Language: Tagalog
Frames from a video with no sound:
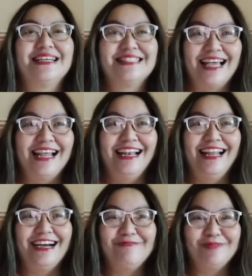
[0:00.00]

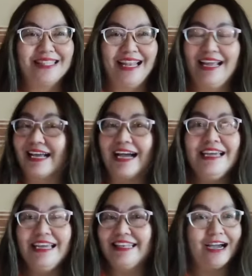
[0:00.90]
salamat talaga.
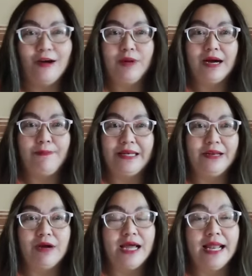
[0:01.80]
Hindi ako
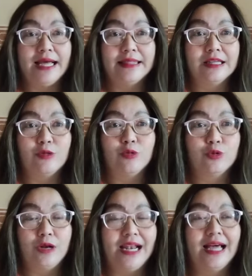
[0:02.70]
makapaniwala at
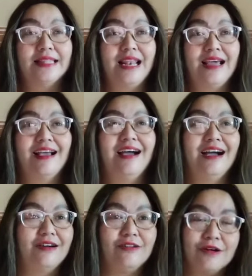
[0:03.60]
natutulala
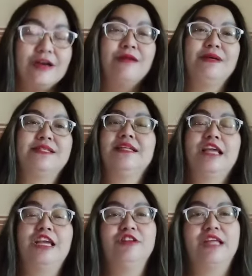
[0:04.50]
talaga ako. Basta
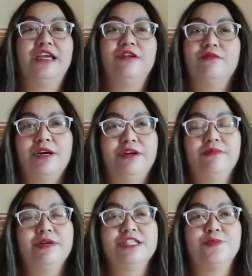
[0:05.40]
thank you, thank you very
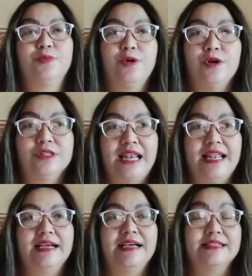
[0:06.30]
much po
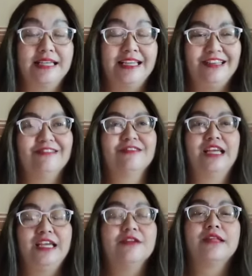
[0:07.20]
talaga sa inyo.
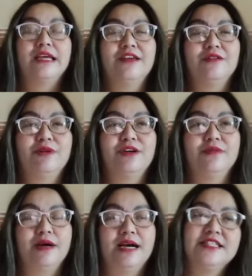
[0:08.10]
Thank you, thank you very
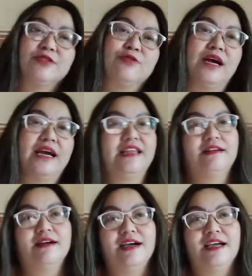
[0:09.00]
much. Una kay
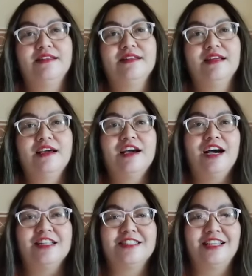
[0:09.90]
God
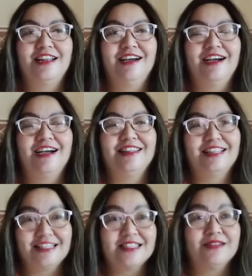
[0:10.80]
at sa lahat
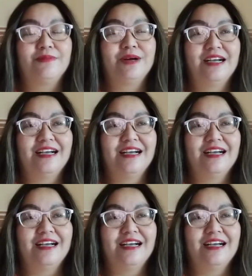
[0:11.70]
at sa mga